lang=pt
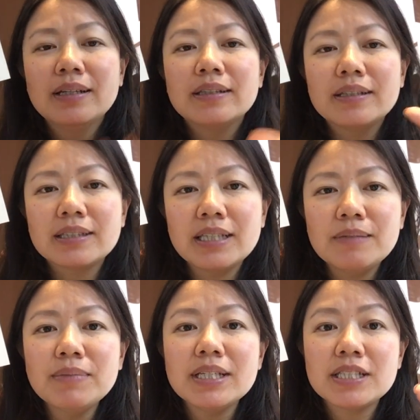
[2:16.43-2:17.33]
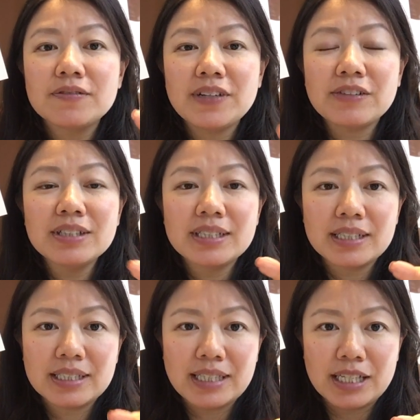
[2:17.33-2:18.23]
The team is very
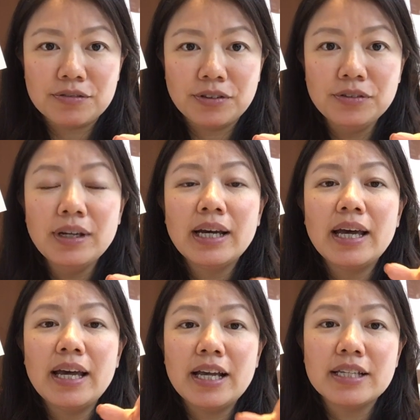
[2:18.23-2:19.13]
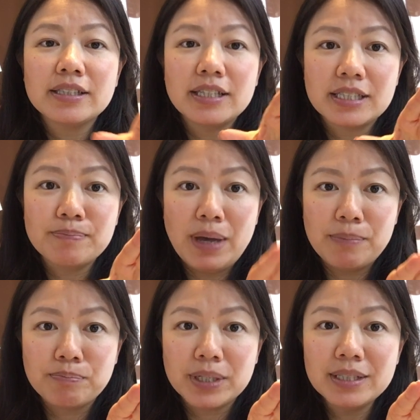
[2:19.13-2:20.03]
successful as its
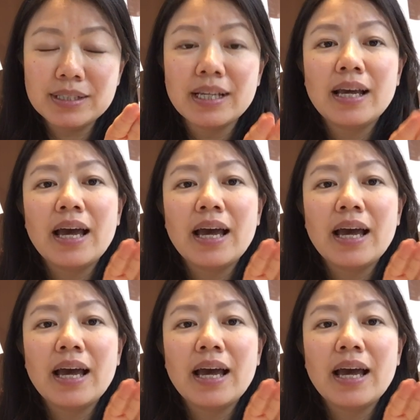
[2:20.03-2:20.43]
members